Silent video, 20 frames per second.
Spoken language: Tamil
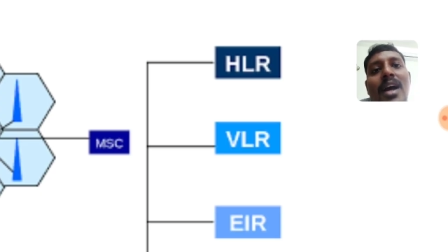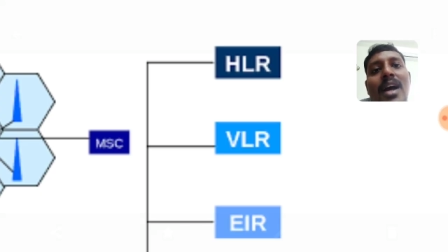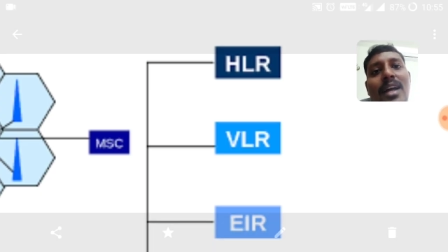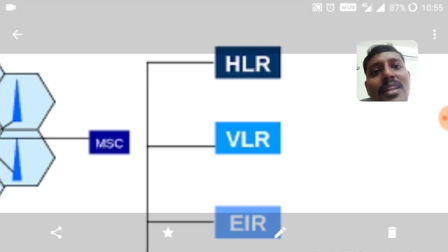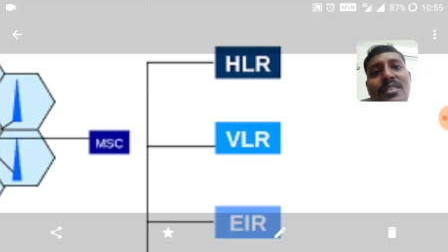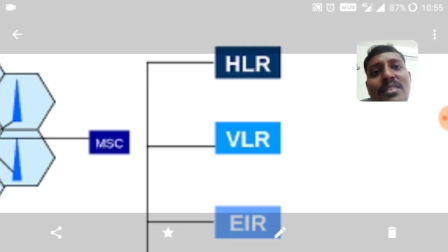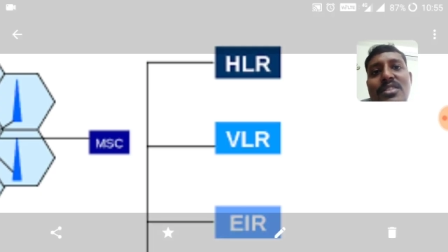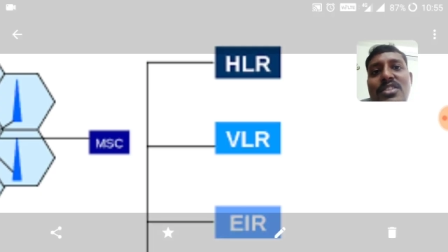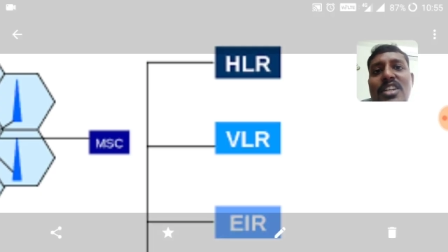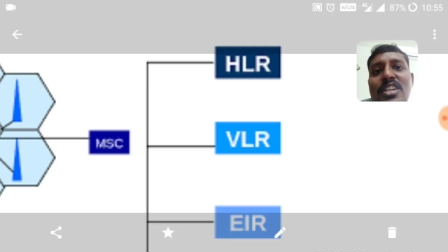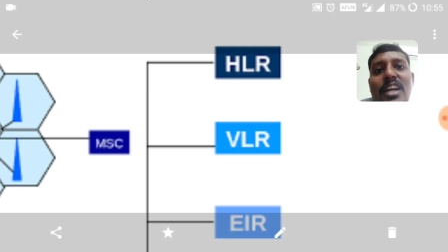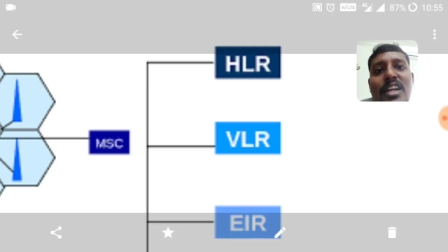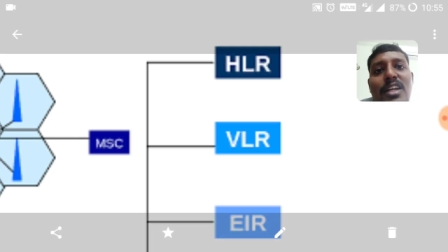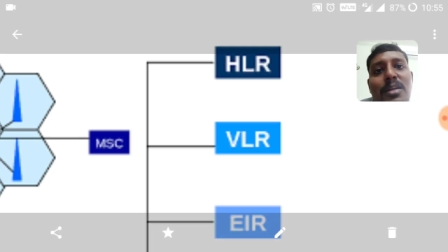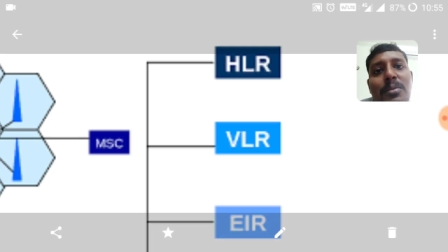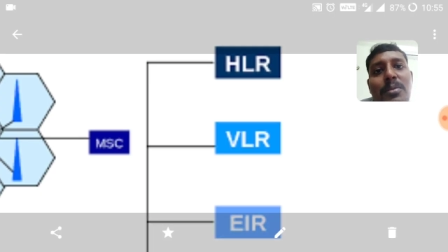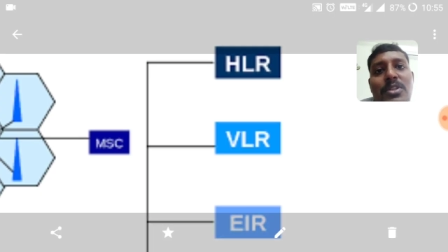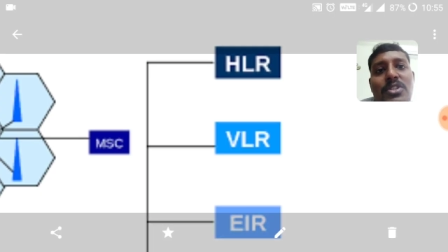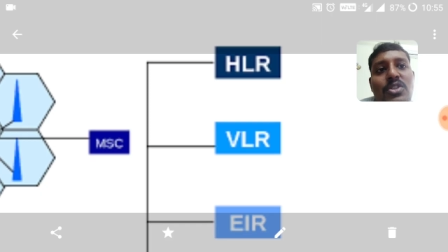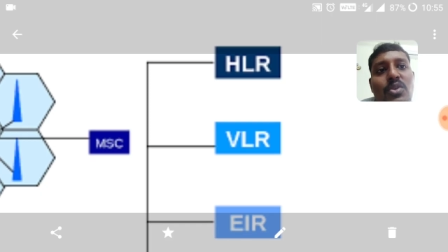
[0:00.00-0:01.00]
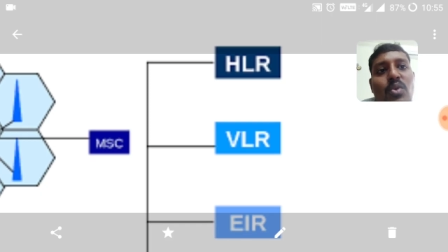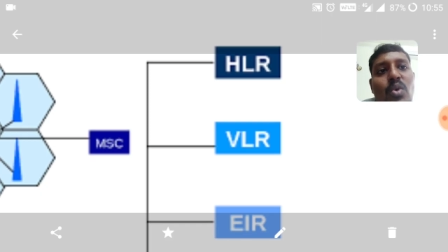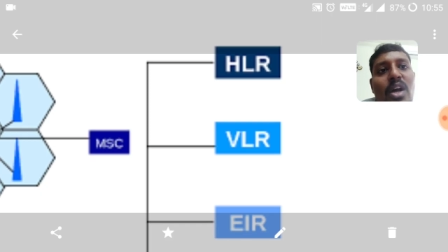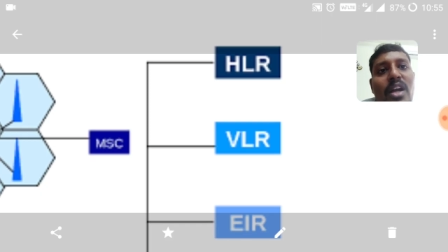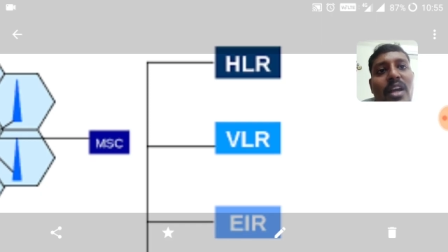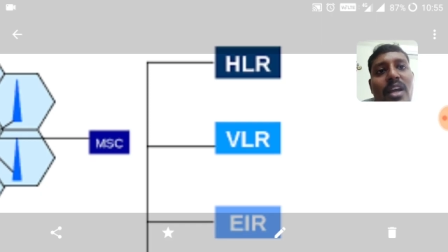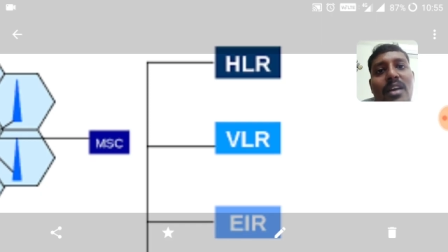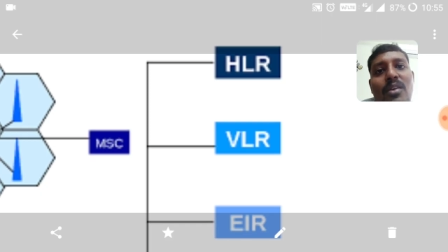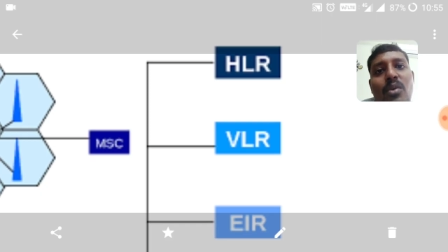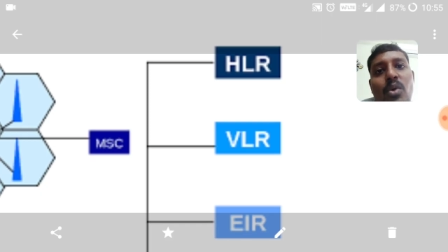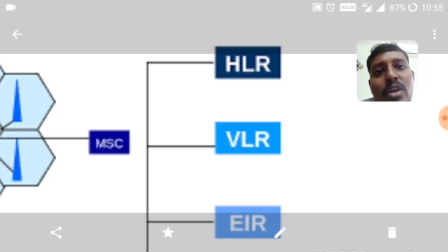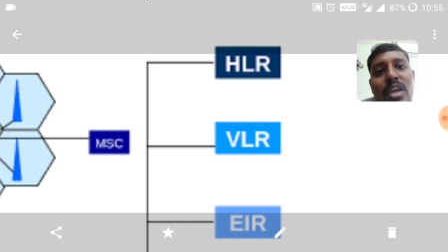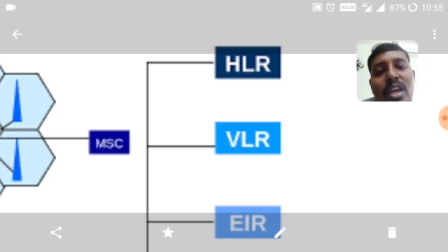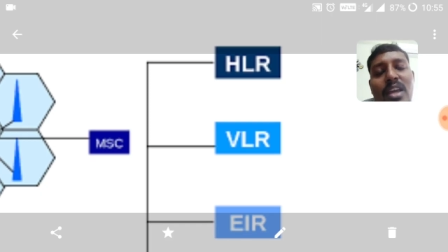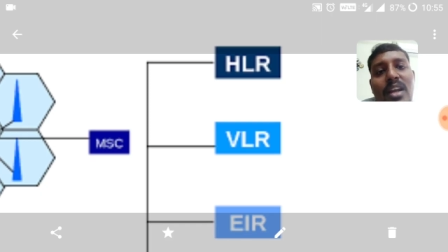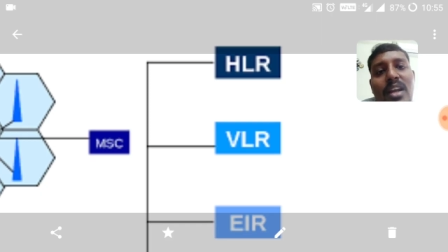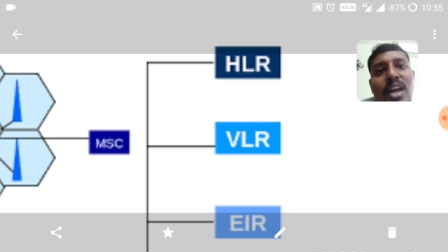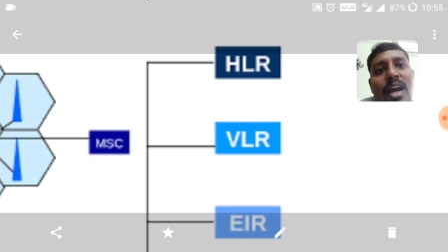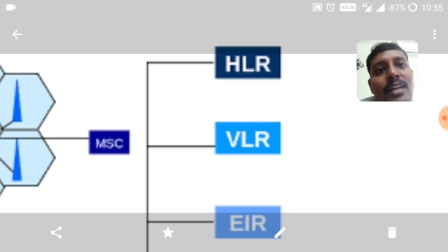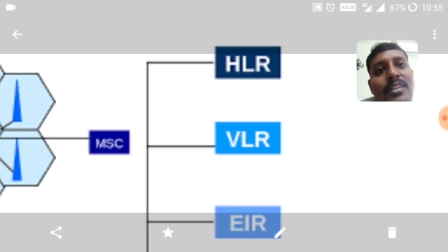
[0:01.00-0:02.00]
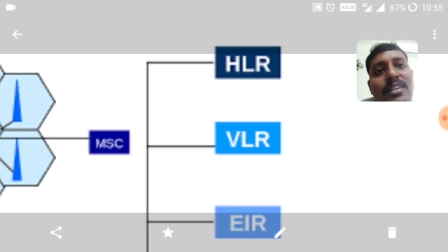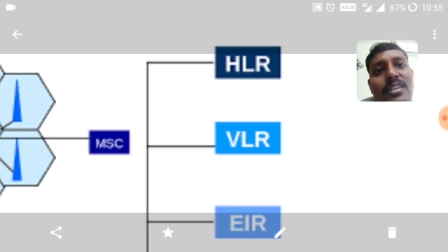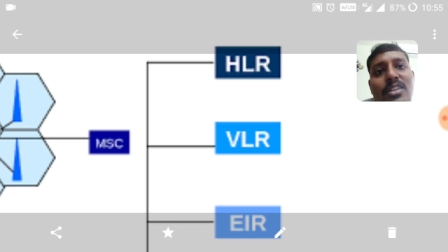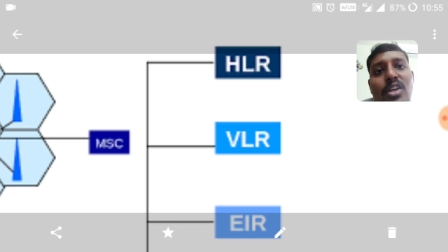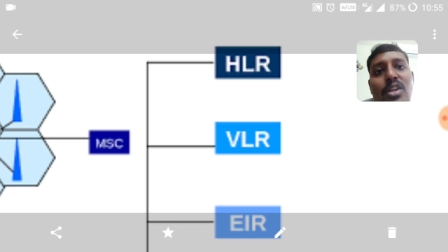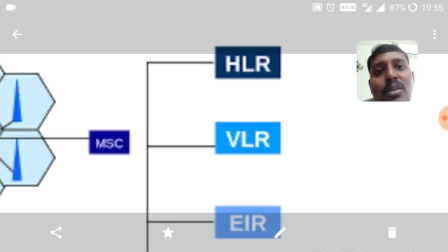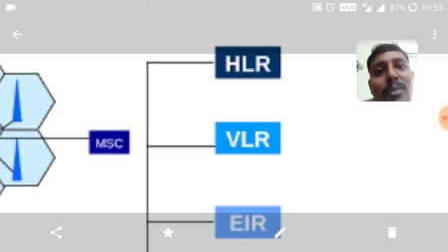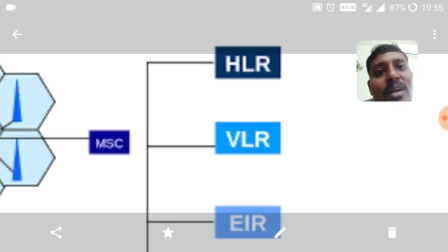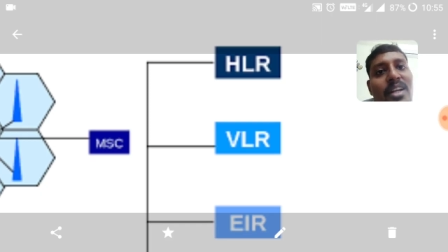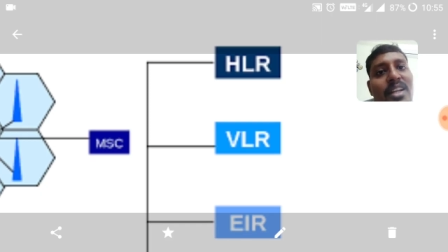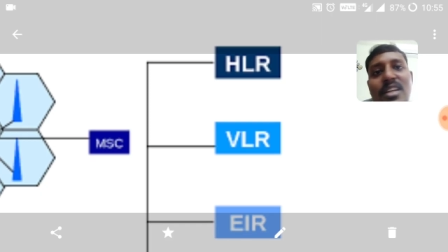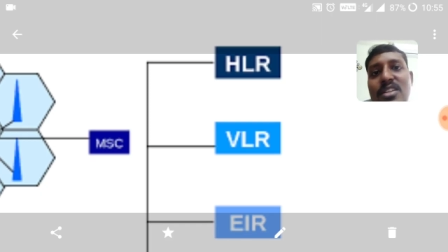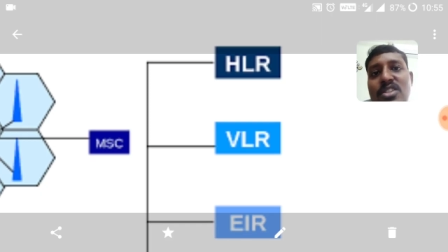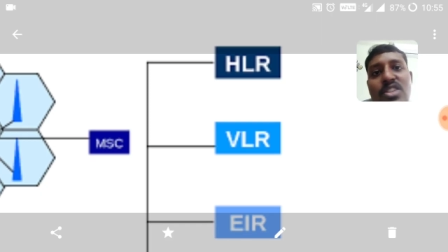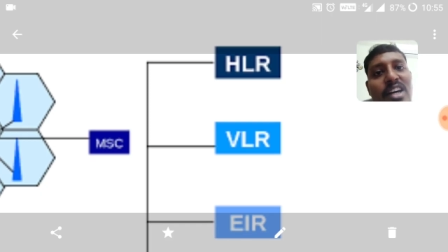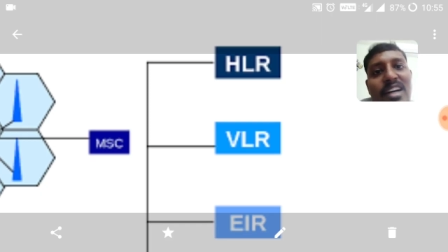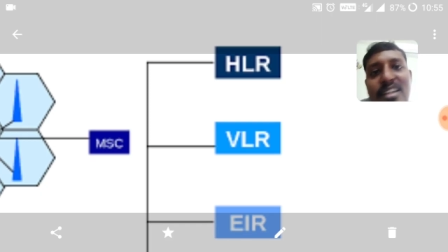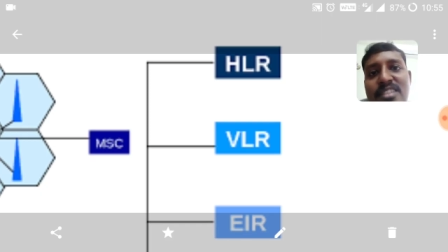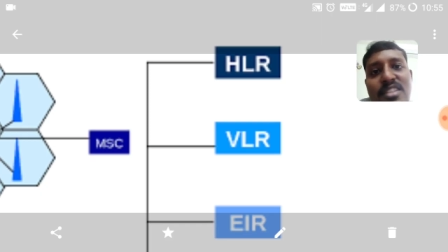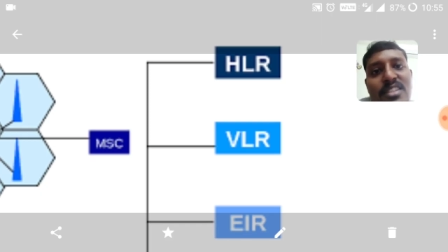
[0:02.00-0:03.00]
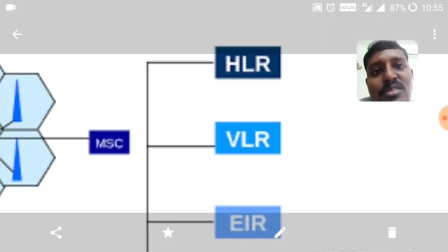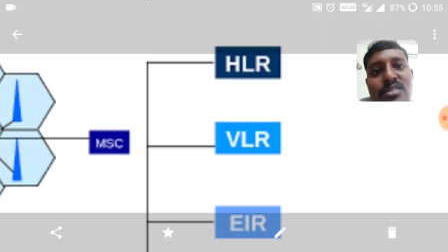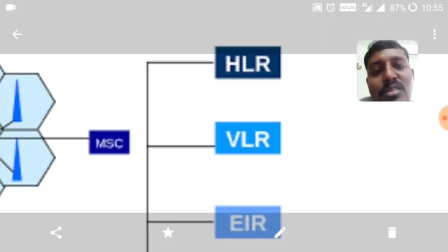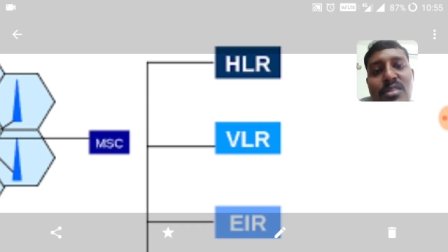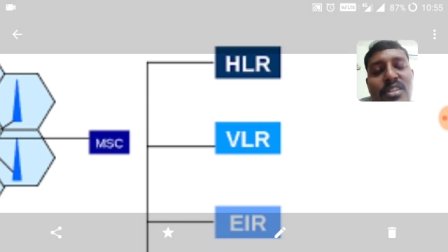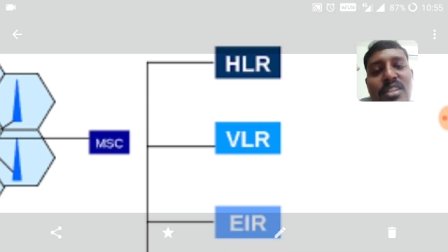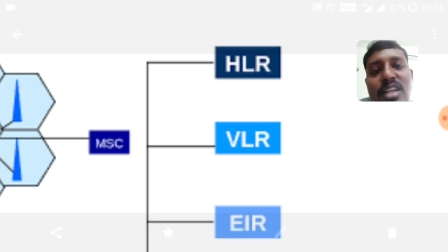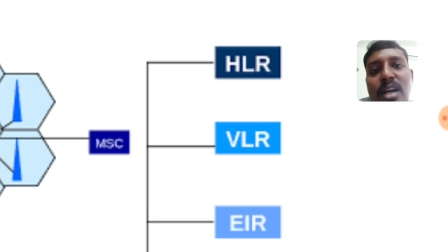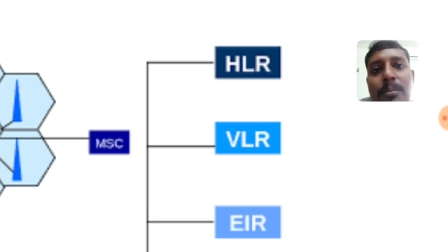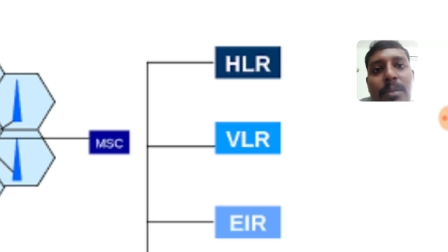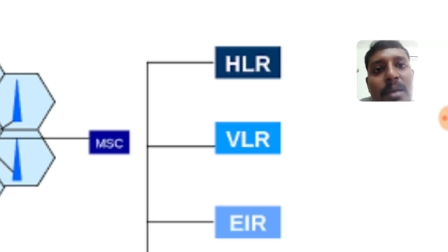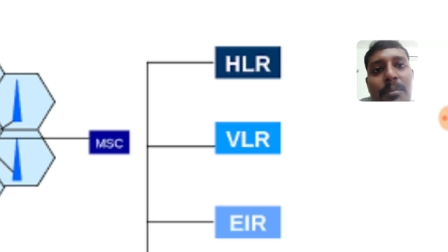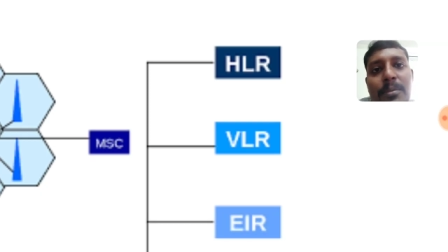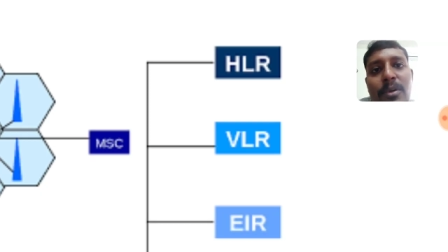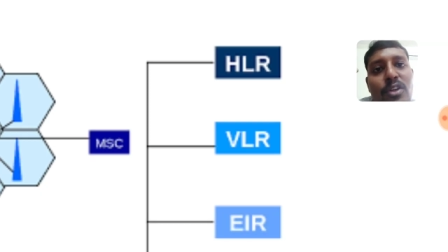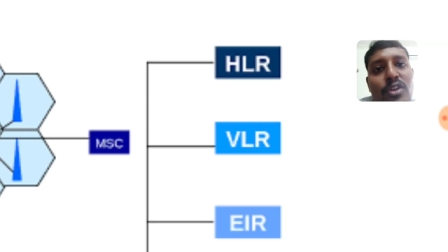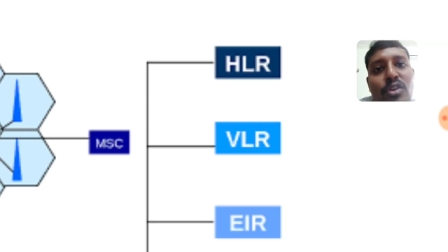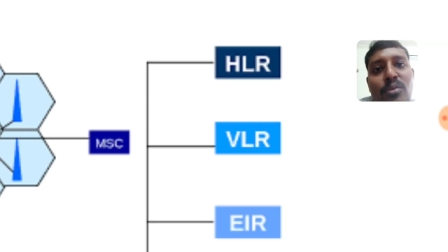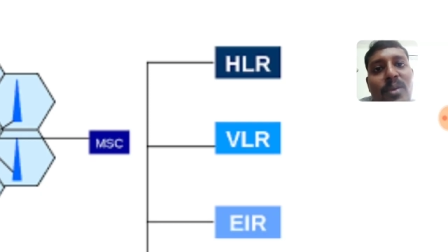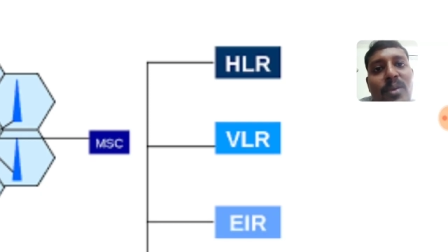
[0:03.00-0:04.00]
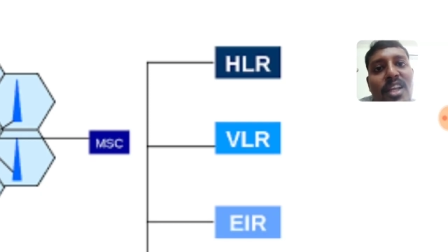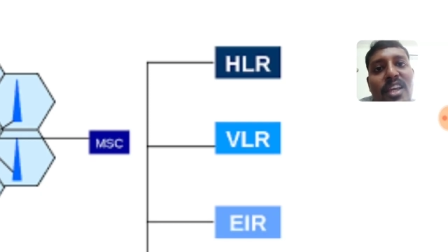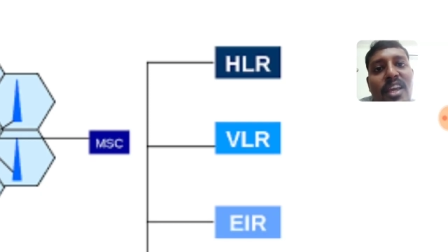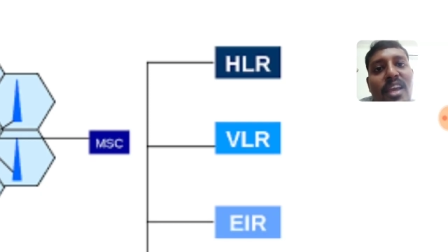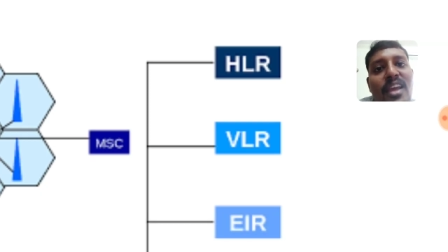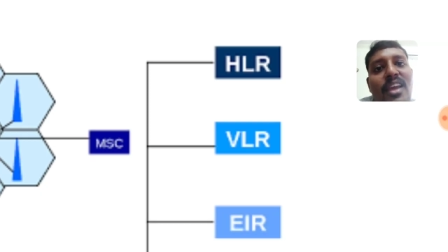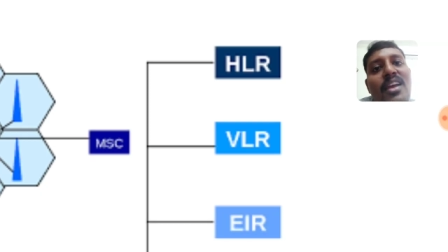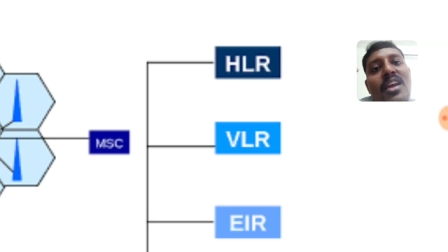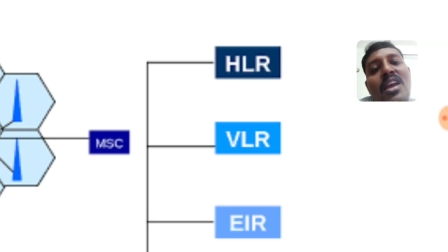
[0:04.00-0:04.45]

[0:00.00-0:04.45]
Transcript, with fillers: அதை வச்சு கண்டுபிடிச்சிருவாங்க ஓகேங்களா அதுக்கு தகுந்த மாதிரி நான் சார்ஜஸ் வந்துட்டு அப்ளை பண்ணணும் இல்லைங்க